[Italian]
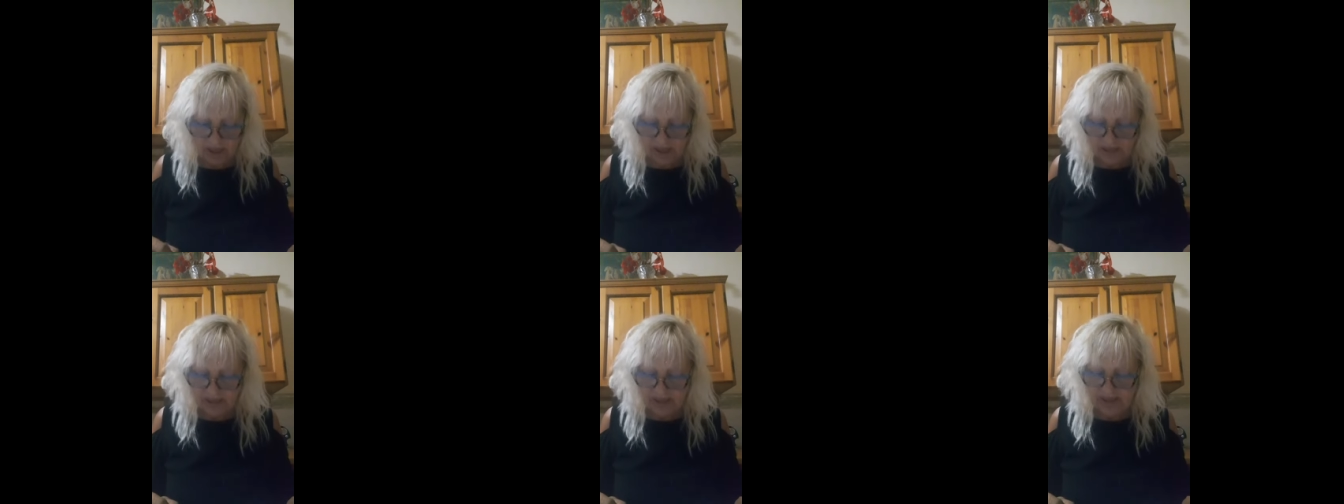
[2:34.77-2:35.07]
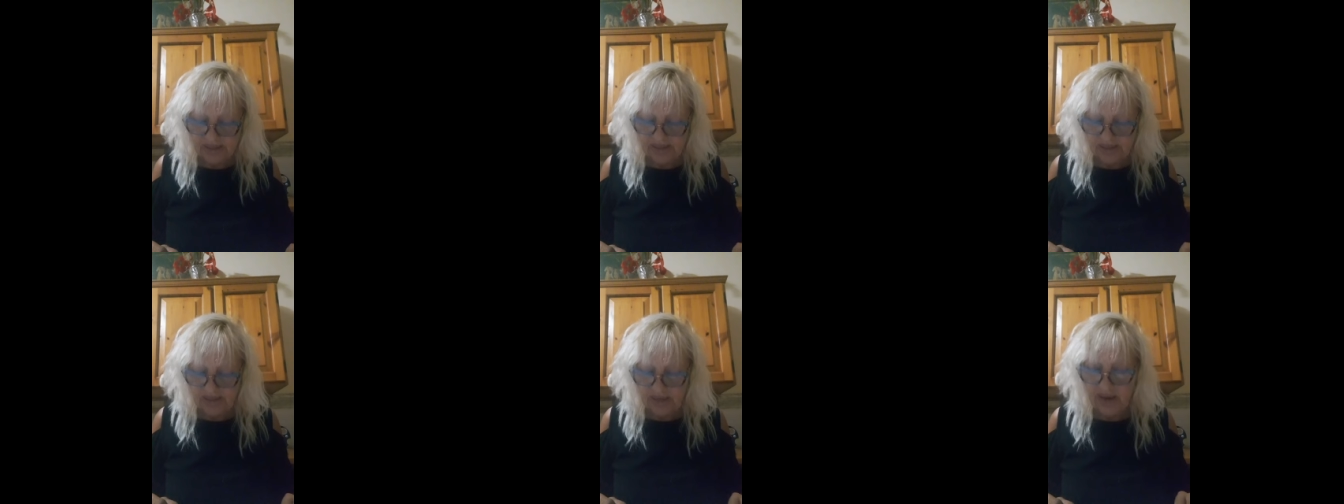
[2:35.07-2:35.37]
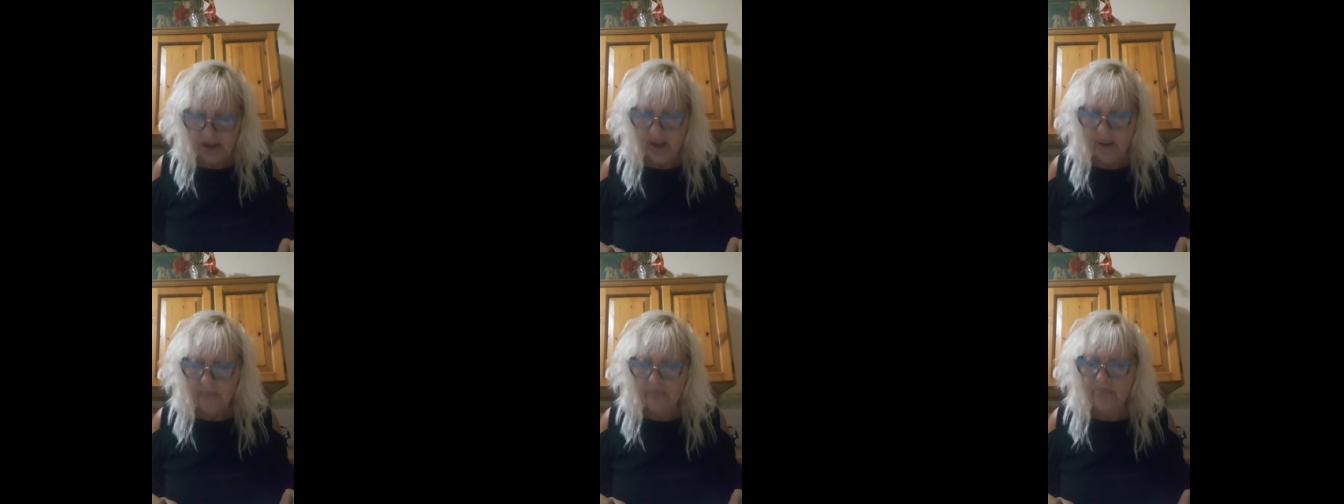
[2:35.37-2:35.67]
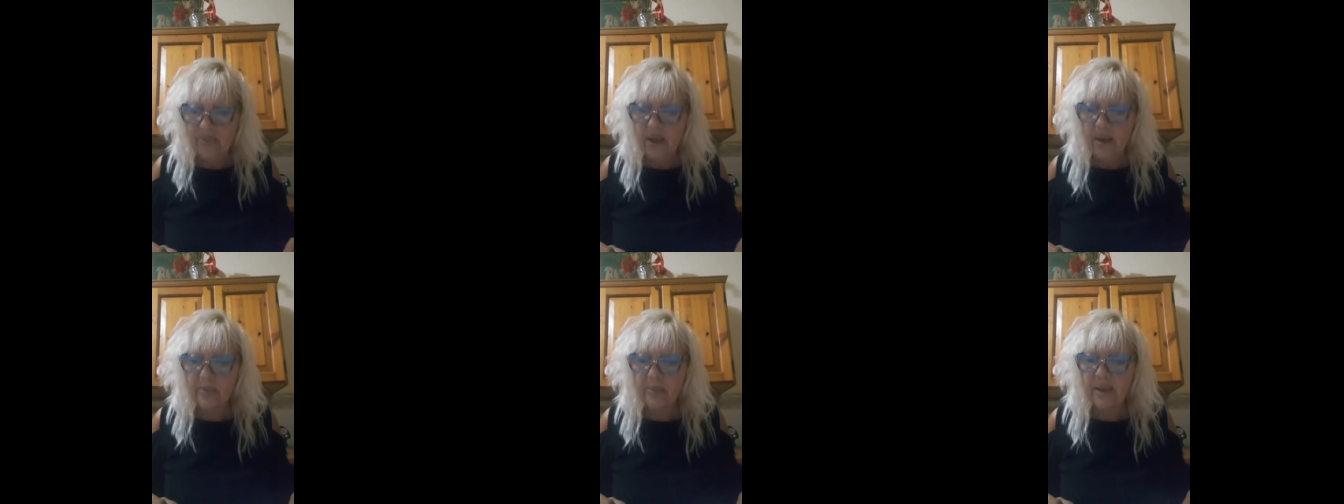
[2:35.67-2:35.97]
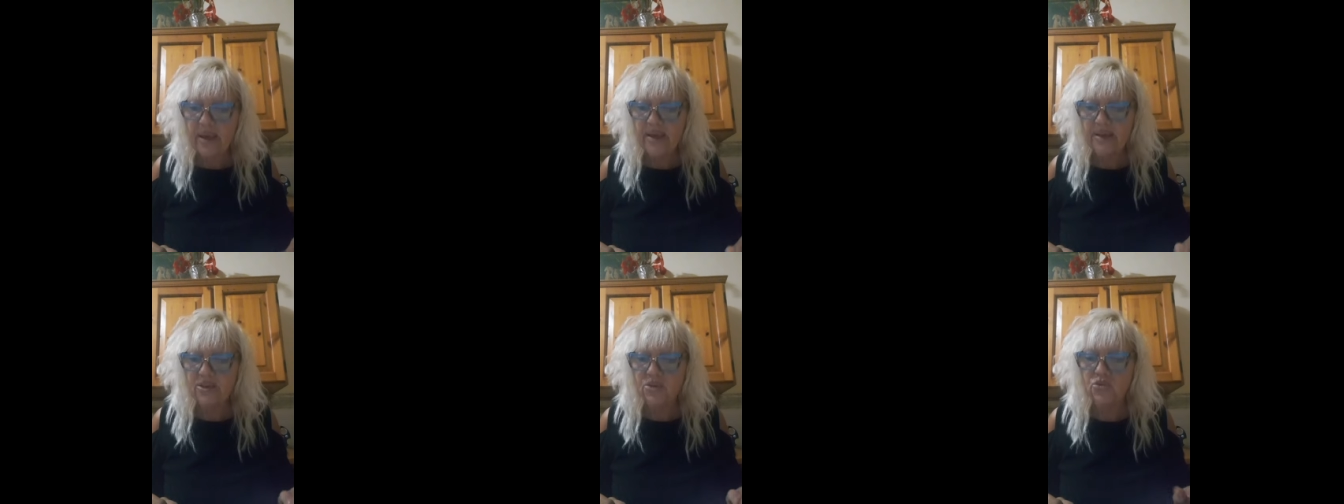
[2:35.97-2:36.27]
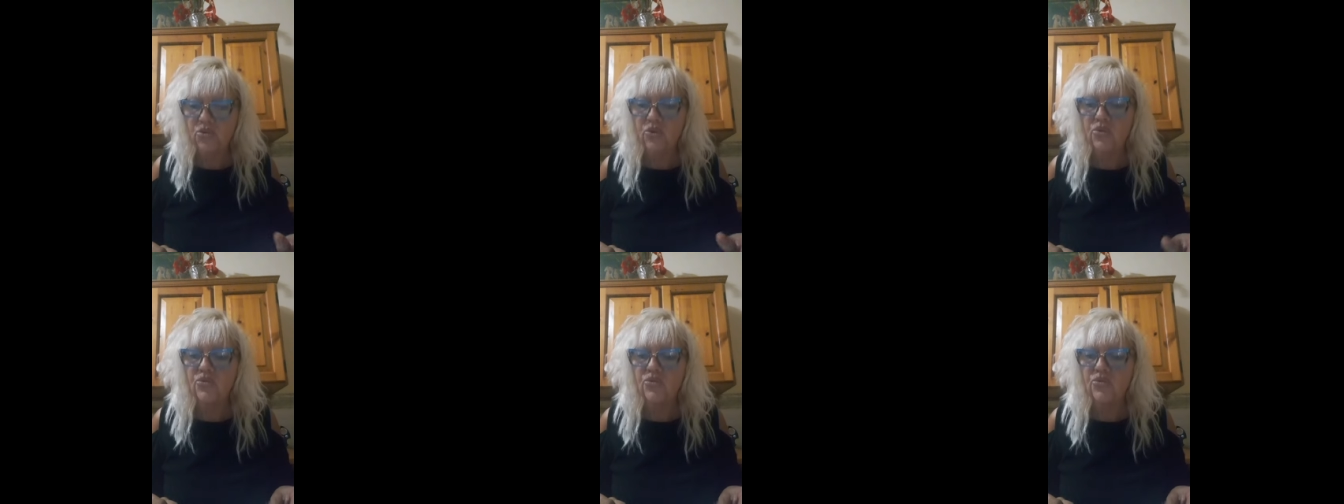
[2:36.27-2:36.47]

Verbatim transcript: che sarà aperto